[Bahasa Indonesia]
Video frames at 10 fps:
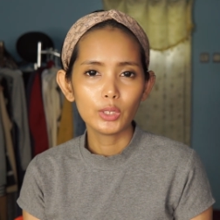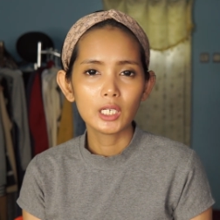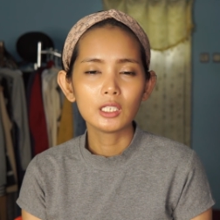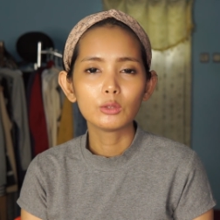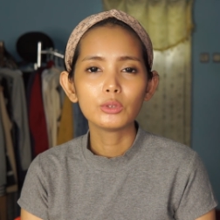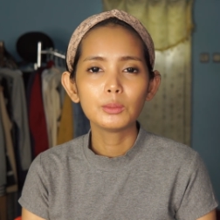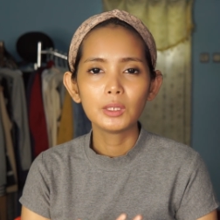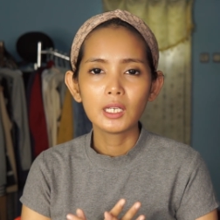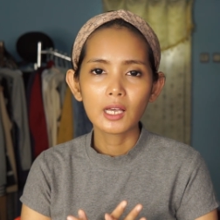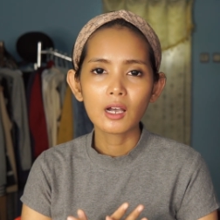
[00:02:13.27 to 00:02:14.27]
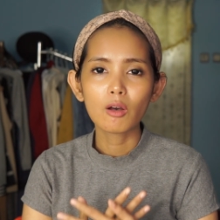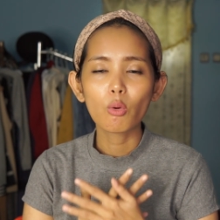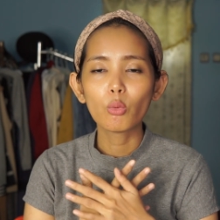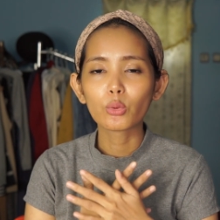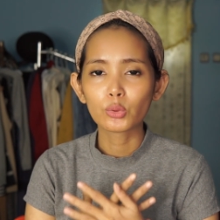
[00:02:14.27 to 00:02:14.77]
dan itu dibilang
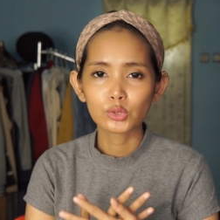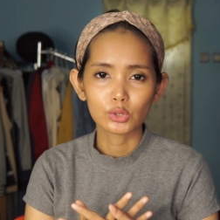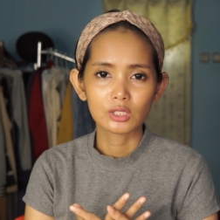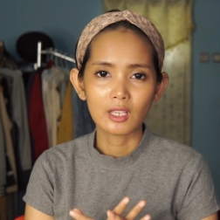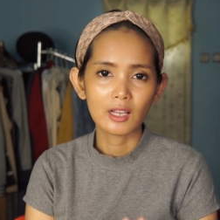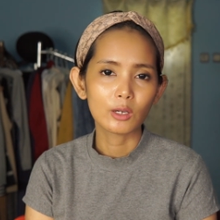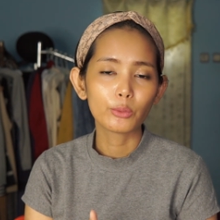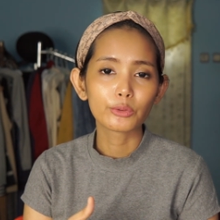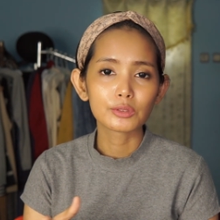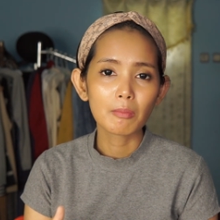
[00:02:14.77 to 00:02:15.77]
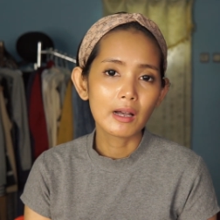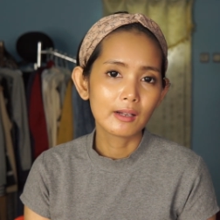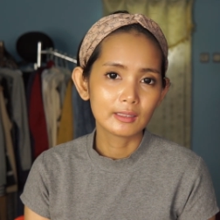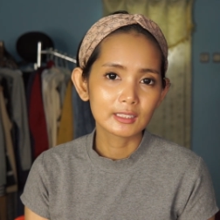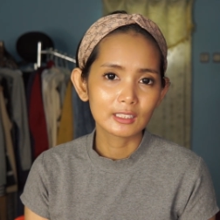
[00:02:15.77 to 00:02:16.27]
kurus ya kurus
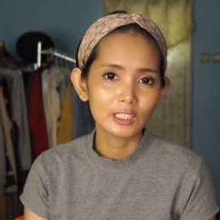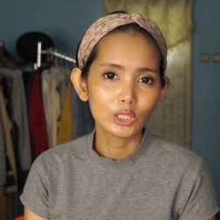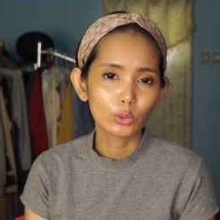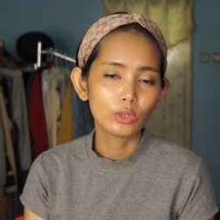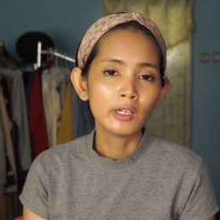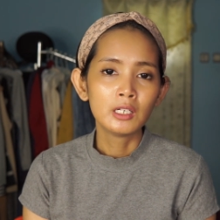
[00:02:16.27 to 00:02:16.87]
banget gitu